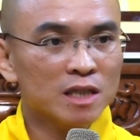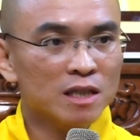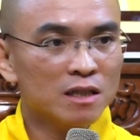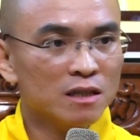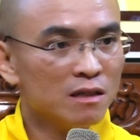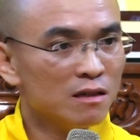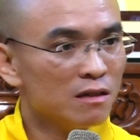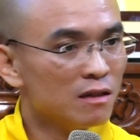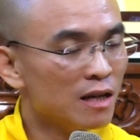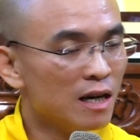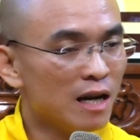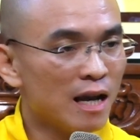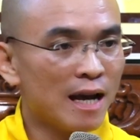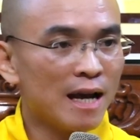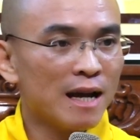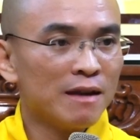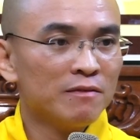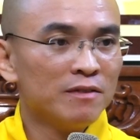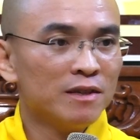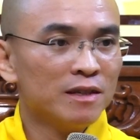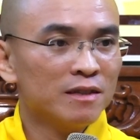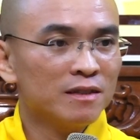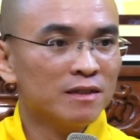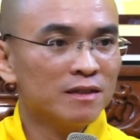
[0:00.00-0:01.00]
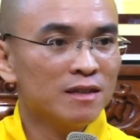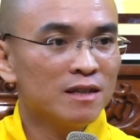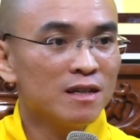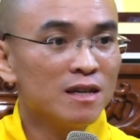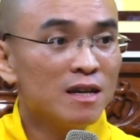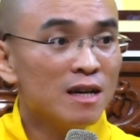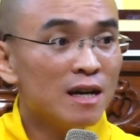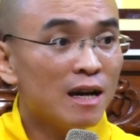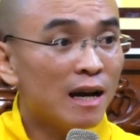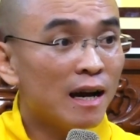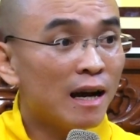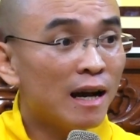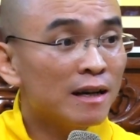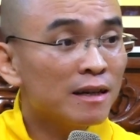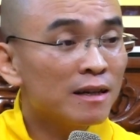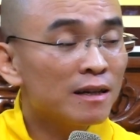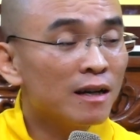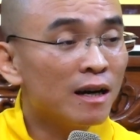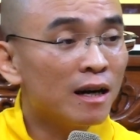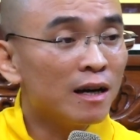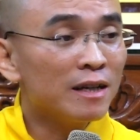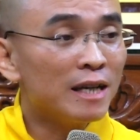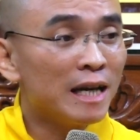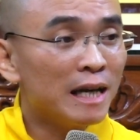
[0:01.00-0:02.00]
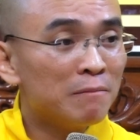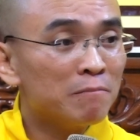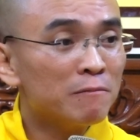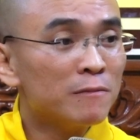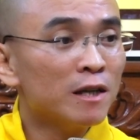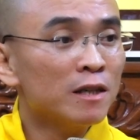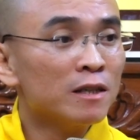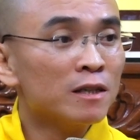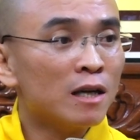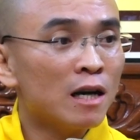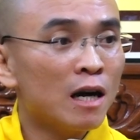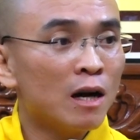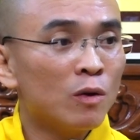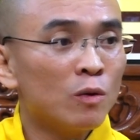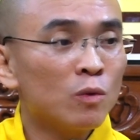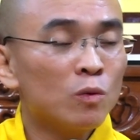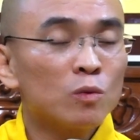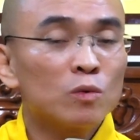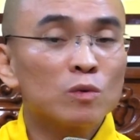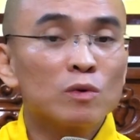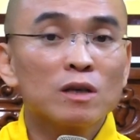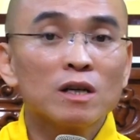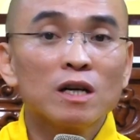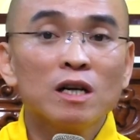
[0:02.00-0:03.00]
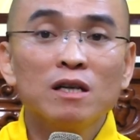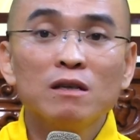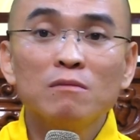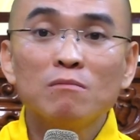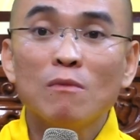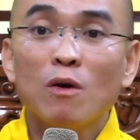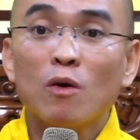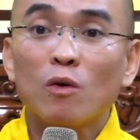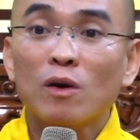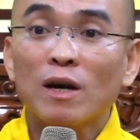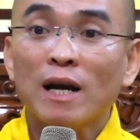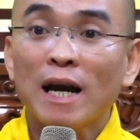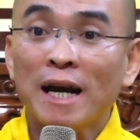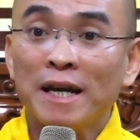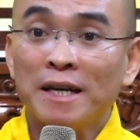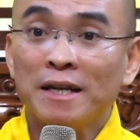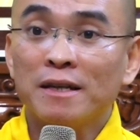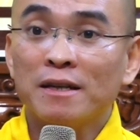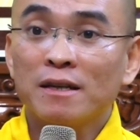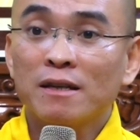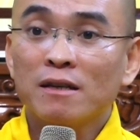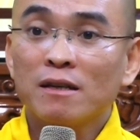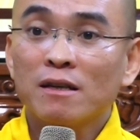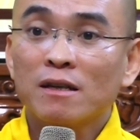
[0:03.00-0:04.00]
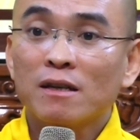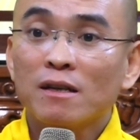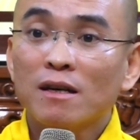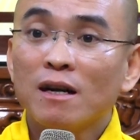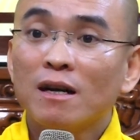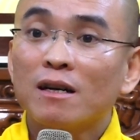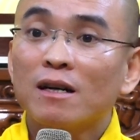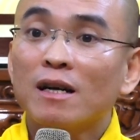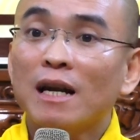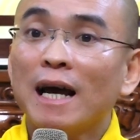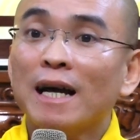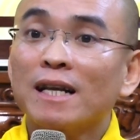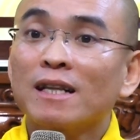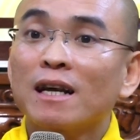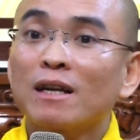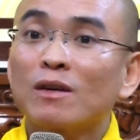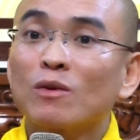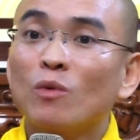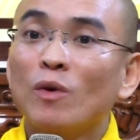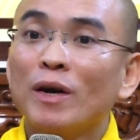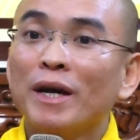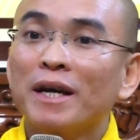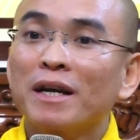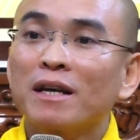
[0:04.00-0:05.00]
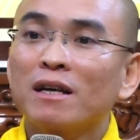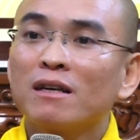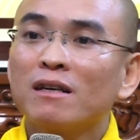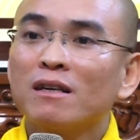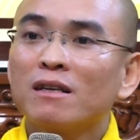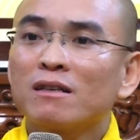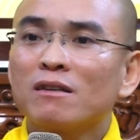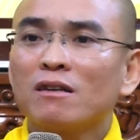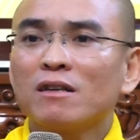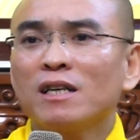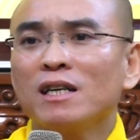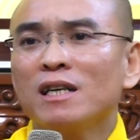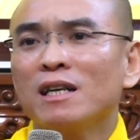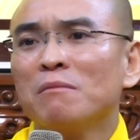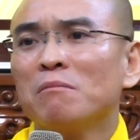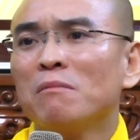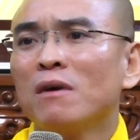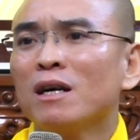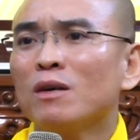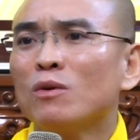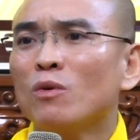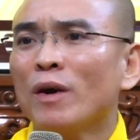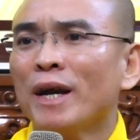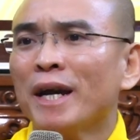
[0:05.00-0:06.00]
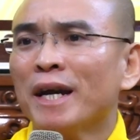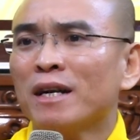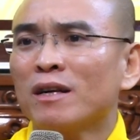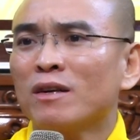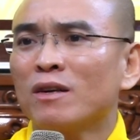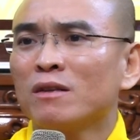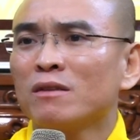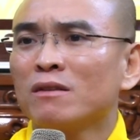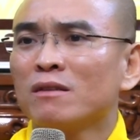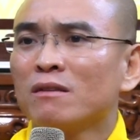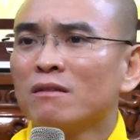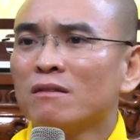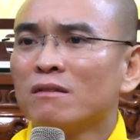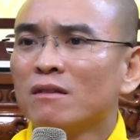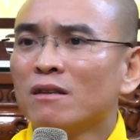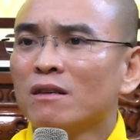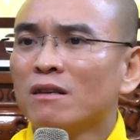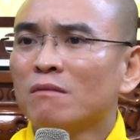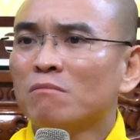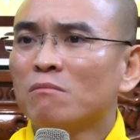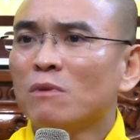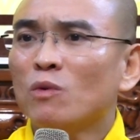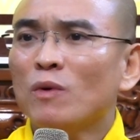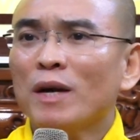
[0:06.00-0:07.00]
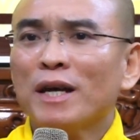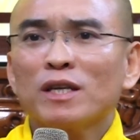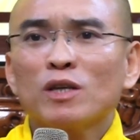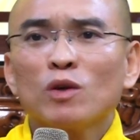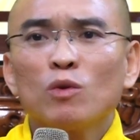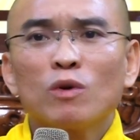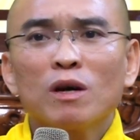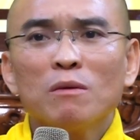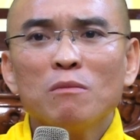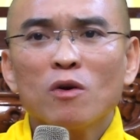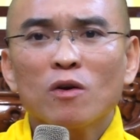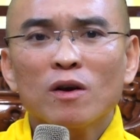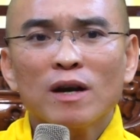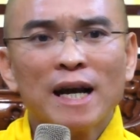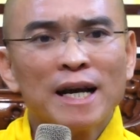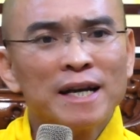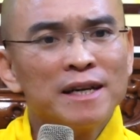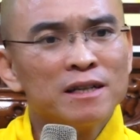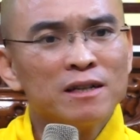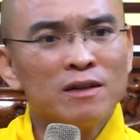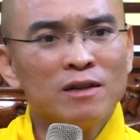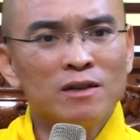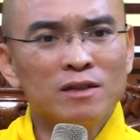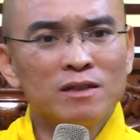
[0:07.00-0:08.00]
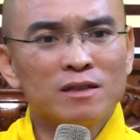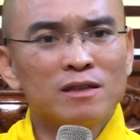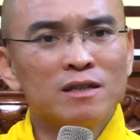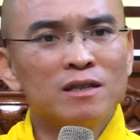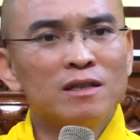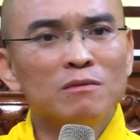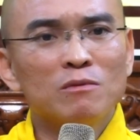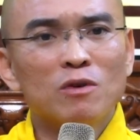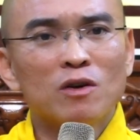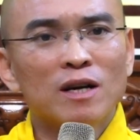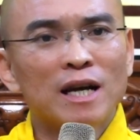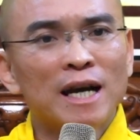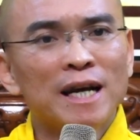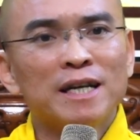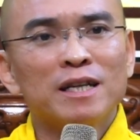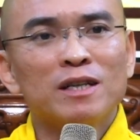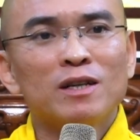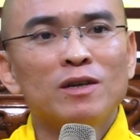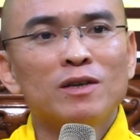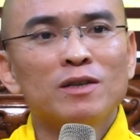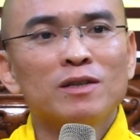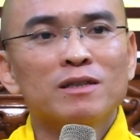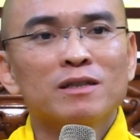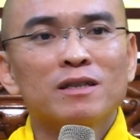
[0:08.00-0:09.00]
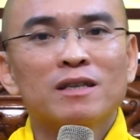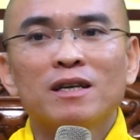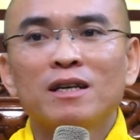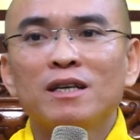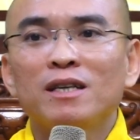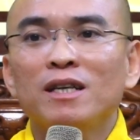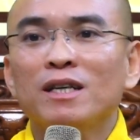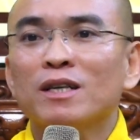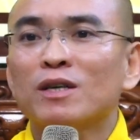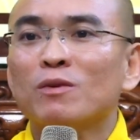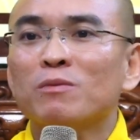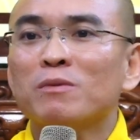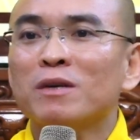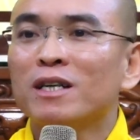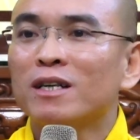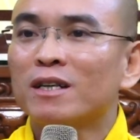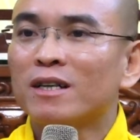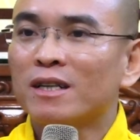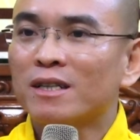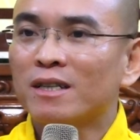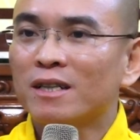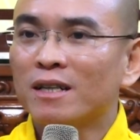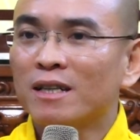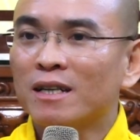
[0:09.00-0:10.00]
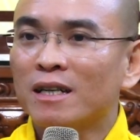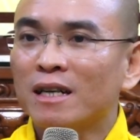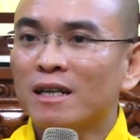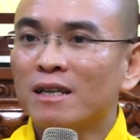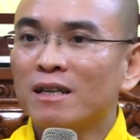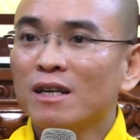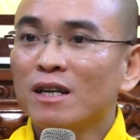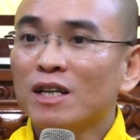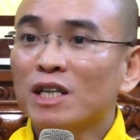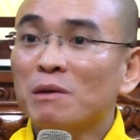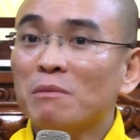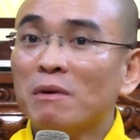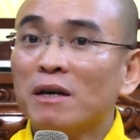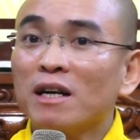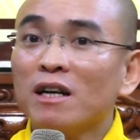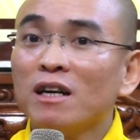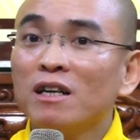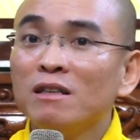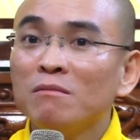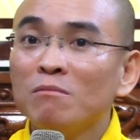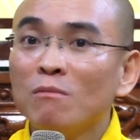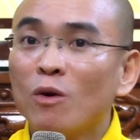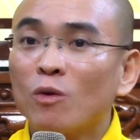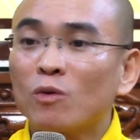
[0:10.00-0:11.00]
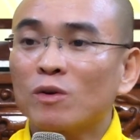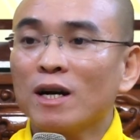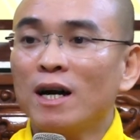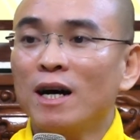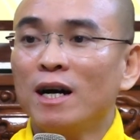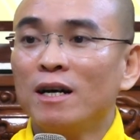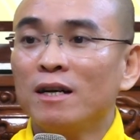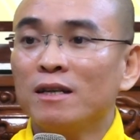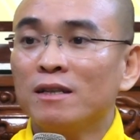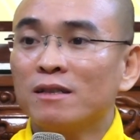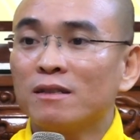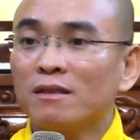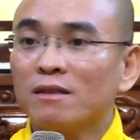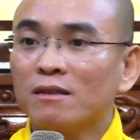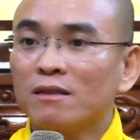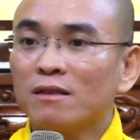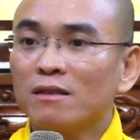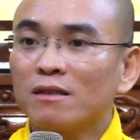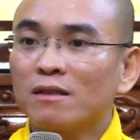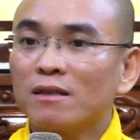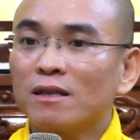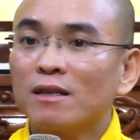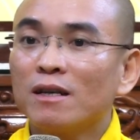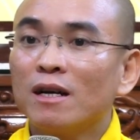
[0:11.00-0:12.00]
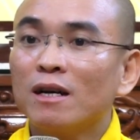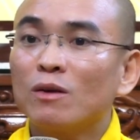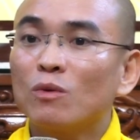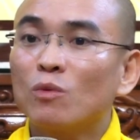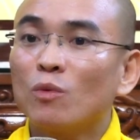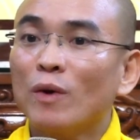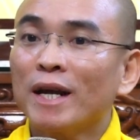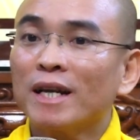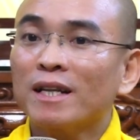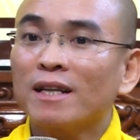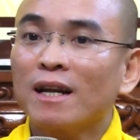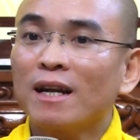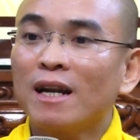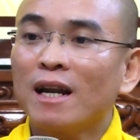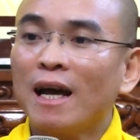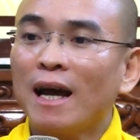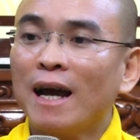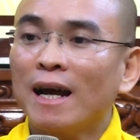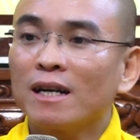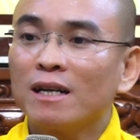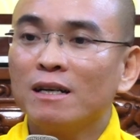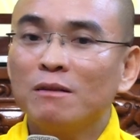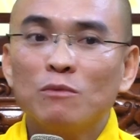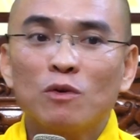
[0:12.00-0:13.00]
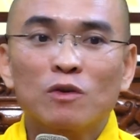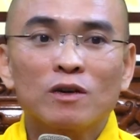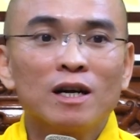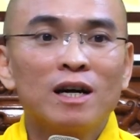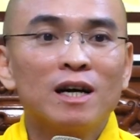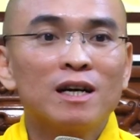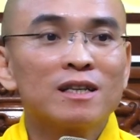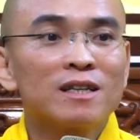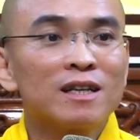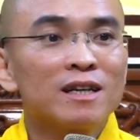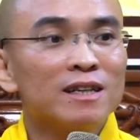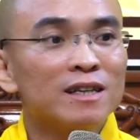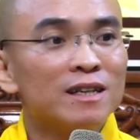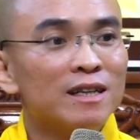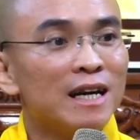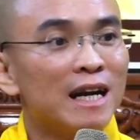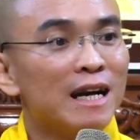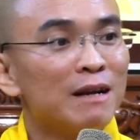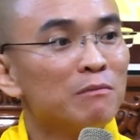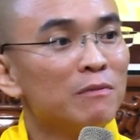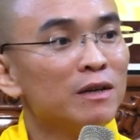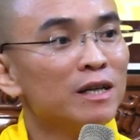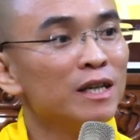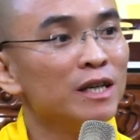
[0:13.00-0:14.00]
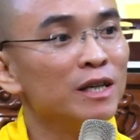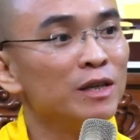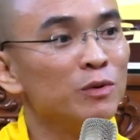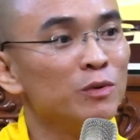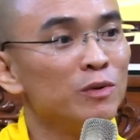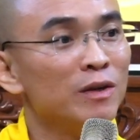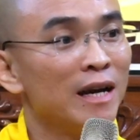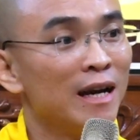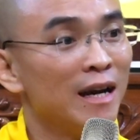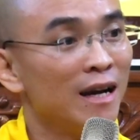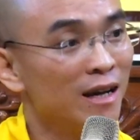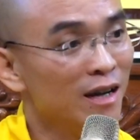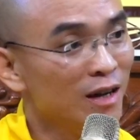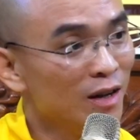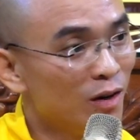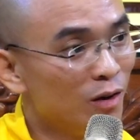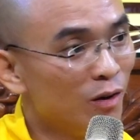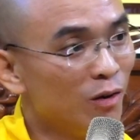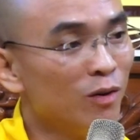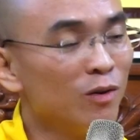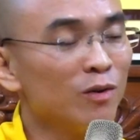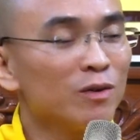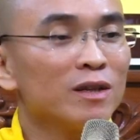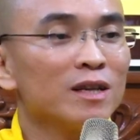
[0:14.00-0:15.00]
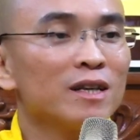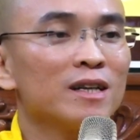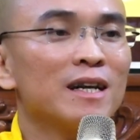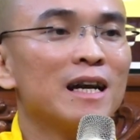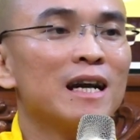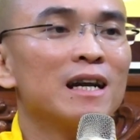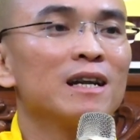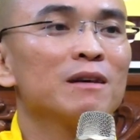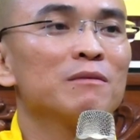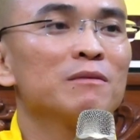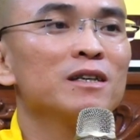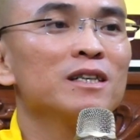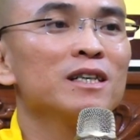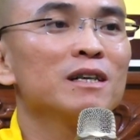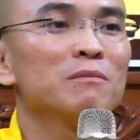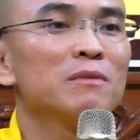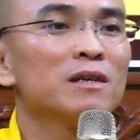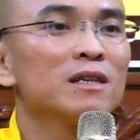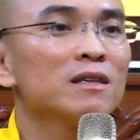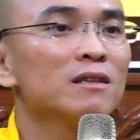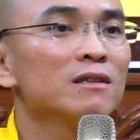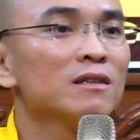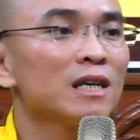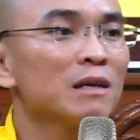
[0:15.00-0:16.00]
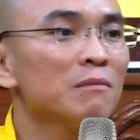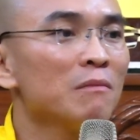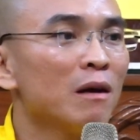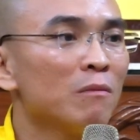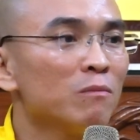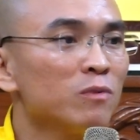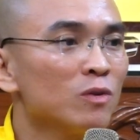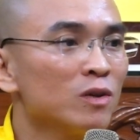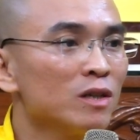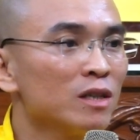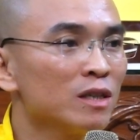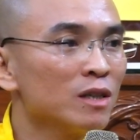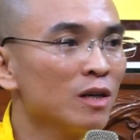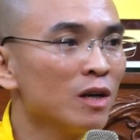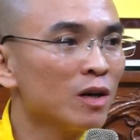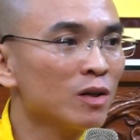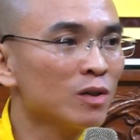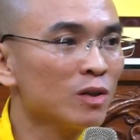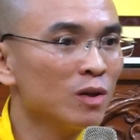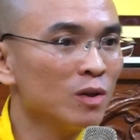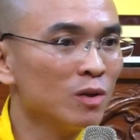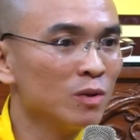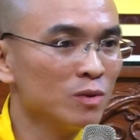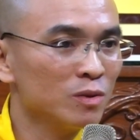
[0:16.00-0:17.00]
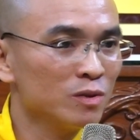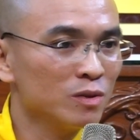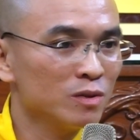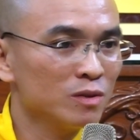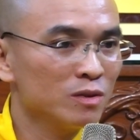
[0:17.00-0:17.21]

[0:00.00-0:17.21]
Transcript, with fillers: Rất là lạ vậy. Anh đợi em trên cầu, đứng một ngày đất lạ thành quen. Có nghĩa là mới quen rồi, mới quen dù có một ngày thôi, thương một ngày thôi, cái gì cũng được hết trơn á. Nhưng mà đứng một đời thì đất quen thành lạ. Đứng một đời thì ra mới hiểu là thì ra là bữa giờ mình thương cái bóng của người đó thôi.